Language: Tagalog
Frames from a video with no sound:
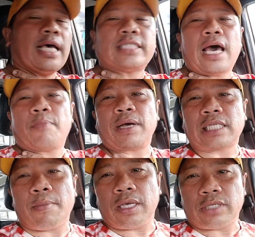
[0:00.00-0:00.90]
sa
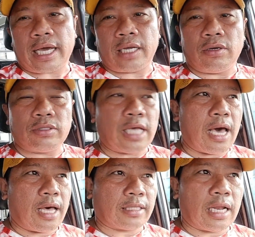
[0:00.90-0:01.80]
pagsama niyo sa akin doon
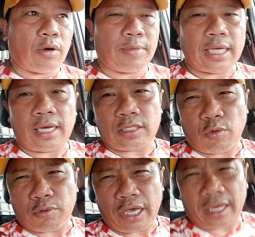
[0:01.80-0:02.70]
sa Tanawan, Batangas. Doon
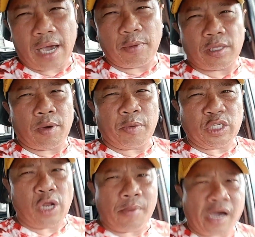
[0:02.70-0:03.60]
po tayo nag-update ng mga presyo
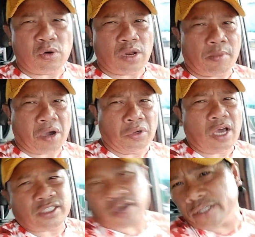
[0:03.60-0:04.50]
ng mga gulay mga kondo.
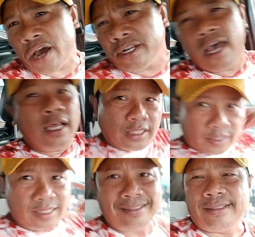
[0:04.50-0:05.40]
So yan,
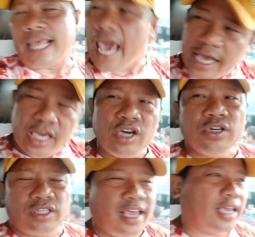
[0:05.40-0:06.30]
thank you,
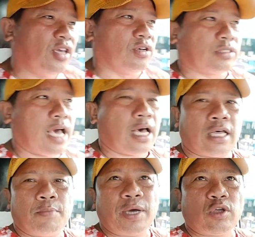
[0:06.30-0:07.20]
thank you sa
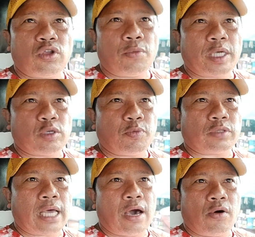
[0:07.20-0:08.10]
patuloy niyo
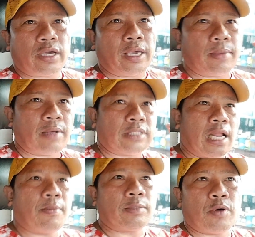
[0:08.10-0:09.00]
pagsuporta. Okay, maraming
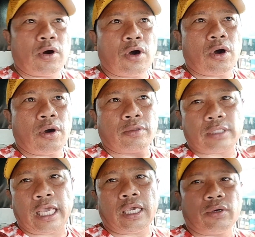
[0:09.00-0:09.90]
salamat po.
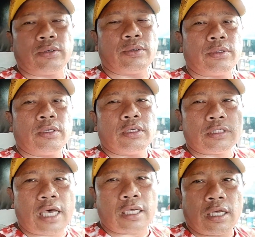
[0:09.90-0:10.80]
Thank you
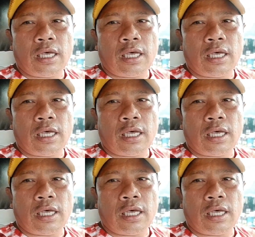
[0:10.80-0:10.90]
sa,